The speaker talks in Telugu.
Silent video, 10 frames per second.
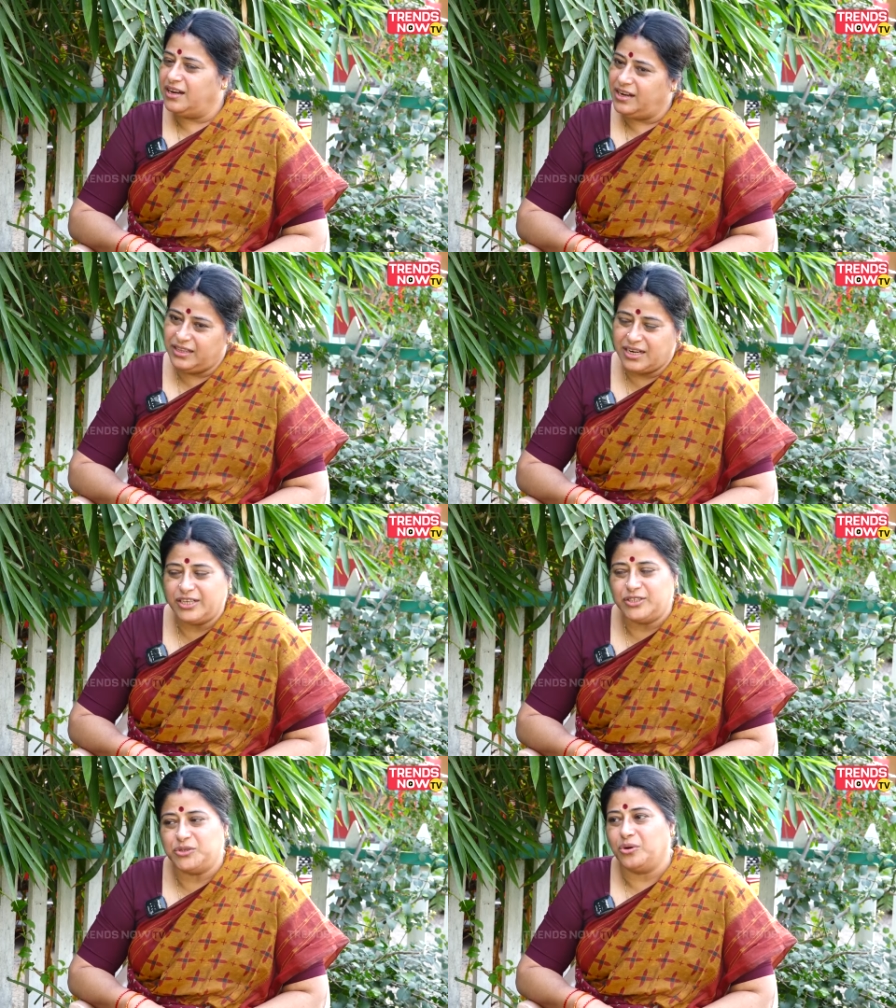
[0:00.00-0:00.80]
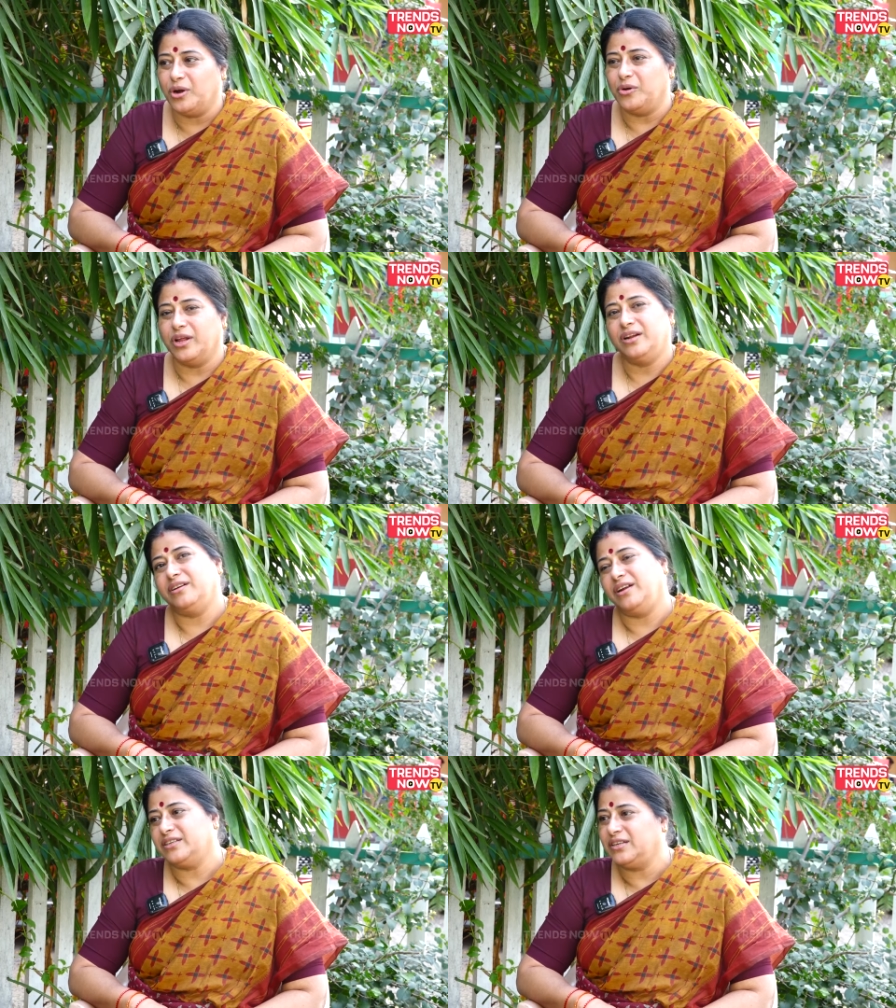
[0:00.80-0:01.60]
లేదురా నేను షూట్లో ఉన్నాను
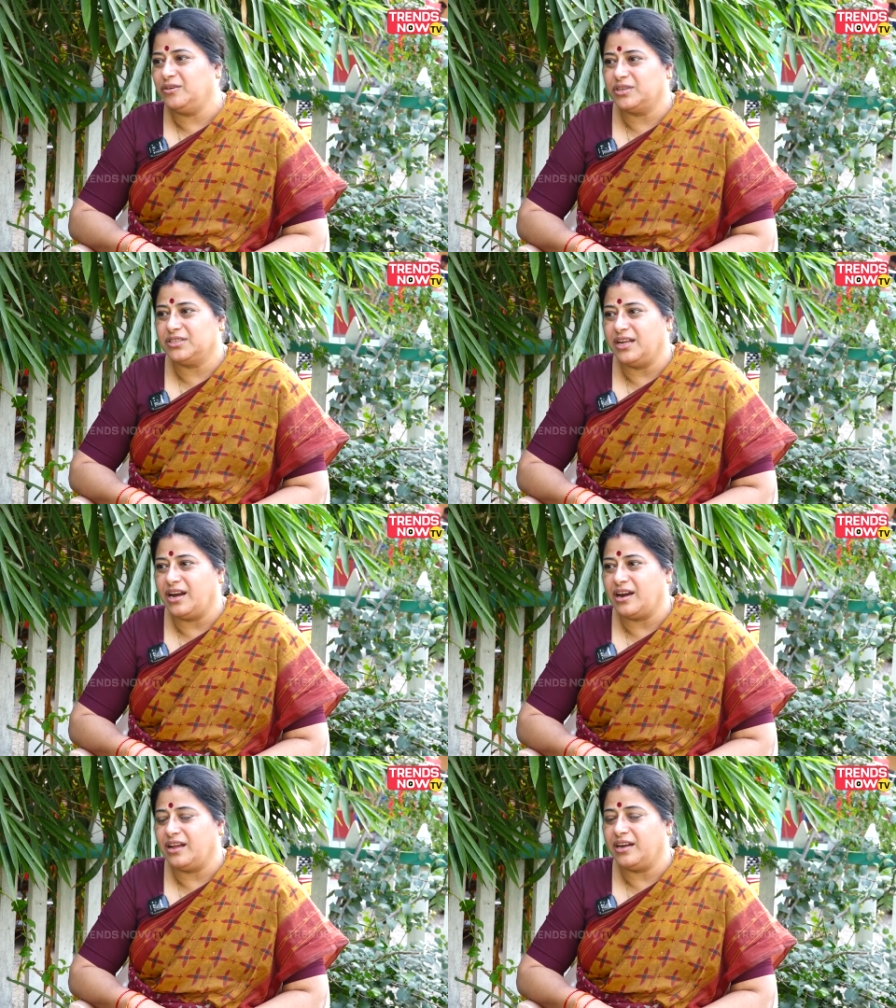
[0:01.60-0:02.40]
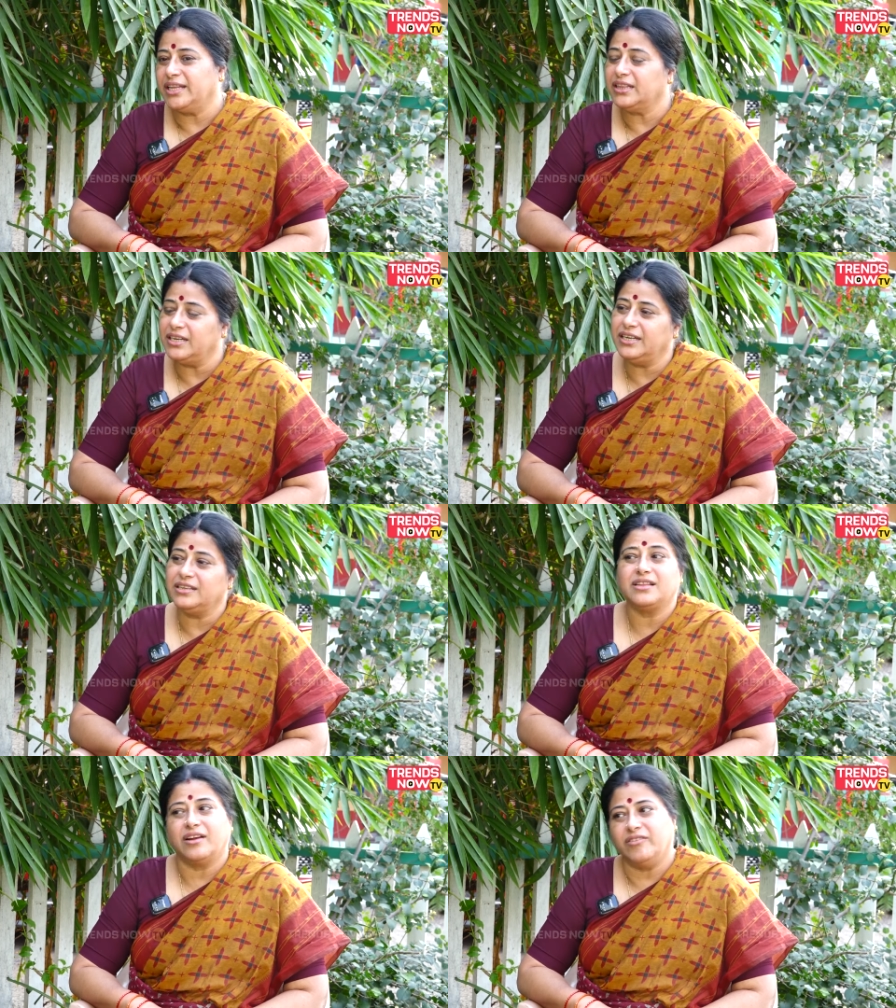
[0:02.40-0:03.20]
నెక్స్ట్ డే వస్తాను రా అని త్రీ
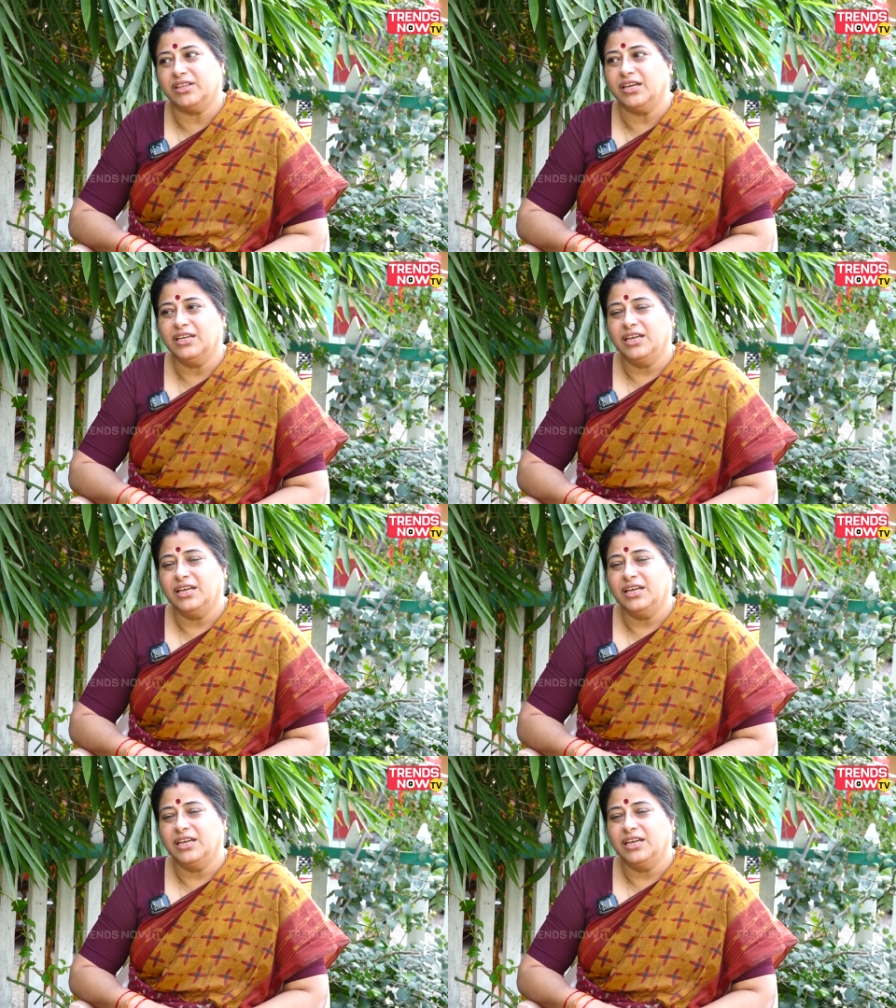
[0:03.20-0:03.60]
డేస్ తర్వాత